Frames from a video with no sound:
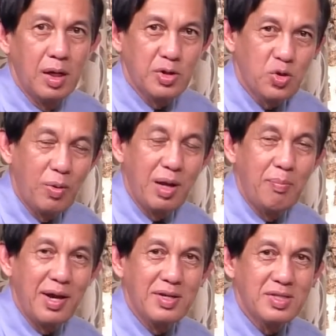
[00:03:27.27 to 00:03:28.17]
uh,
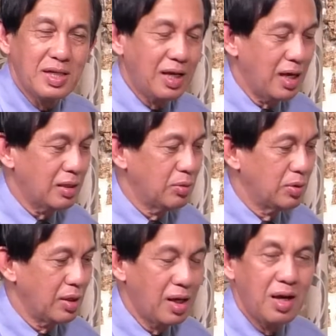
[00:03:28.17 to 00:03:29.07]
subaybay sining
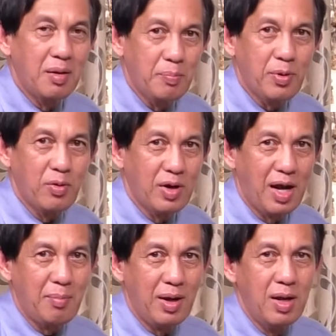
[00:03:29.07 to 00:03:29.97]
aton nga
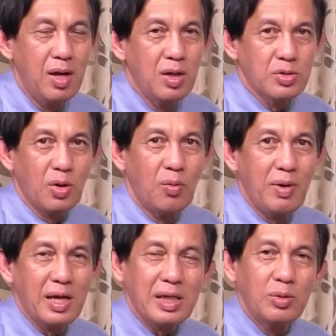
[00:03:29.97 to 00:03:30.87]
programa. So mga